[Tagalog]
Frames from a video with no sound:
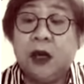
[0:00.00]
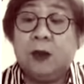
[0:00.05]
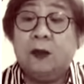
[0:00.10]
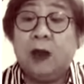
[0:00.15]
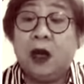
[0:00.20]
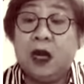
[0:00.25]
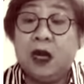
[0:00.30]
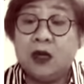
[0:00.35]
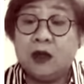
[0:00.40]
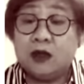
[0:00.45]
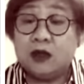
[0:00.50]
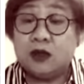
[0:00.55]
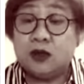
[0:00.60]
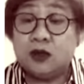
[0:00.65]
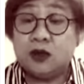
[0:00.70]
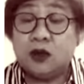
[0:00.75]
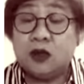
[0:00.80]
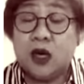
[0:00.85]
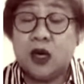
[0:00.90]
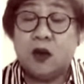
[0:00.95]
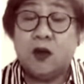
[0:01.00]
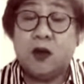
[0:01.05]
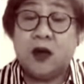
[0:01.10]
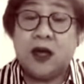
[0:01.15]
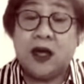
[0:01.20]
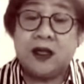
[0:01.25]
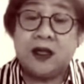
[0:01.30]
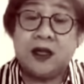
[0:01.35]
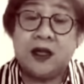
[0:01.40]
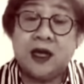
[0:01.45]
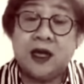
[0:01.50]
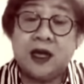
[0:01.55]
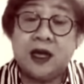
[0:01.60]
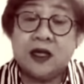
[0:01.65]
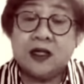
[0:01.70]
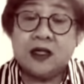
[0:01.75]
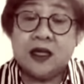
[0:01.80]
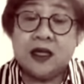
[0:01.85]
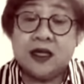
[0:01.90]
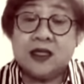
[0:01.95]
yung mga gusto nyong gawin
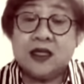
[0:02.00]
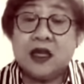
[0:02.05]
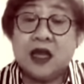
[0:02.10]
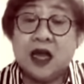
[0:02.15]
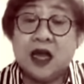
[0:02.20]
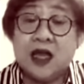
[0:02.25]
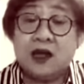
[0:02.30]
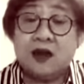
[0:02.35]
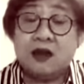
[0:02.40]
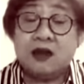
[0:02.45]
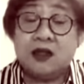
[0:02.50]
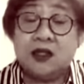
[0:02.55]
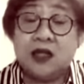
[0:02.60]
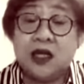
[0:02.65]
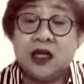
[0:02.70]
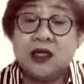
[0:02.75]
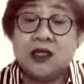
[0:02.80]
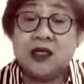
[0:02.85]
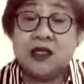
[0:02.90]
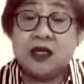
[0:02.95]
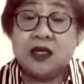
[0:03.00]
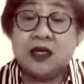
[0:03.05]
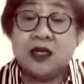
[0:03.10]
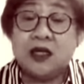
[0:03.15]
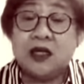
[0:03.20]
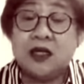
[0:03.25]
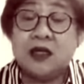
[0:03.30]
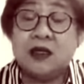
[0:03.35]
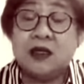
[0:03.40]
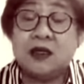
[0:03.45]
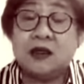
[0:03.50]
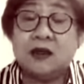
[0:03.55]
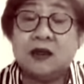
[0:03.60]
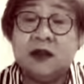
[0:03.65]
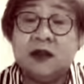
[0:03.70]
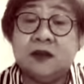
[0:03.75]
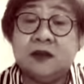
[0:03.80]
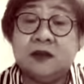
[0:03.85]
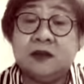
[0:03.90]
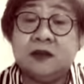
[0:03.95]
dyan sa KOJC.
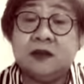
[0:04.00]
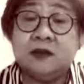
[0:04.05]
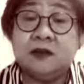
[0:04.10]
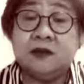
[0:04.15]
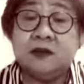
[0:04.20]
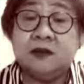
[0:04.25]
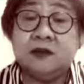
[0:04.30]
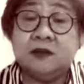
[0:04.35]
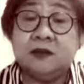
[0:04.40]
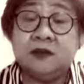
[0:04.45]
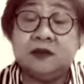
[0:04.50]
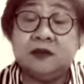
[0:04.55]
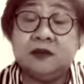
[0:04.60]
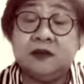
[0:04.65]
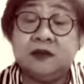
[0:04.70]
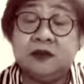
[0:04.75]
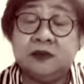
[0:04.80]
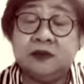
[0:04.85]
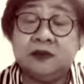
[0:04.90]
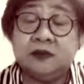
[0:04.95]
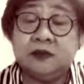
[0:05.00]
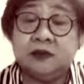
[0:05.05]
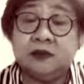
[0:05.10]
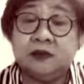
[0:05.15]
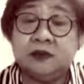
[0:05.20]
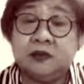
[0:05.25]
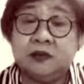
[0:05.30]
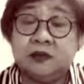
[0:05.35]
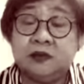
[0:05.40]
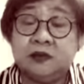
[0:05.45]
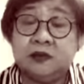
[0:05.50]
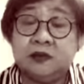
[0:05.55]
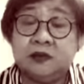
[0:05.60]
Hmm. So malinaw ma'am na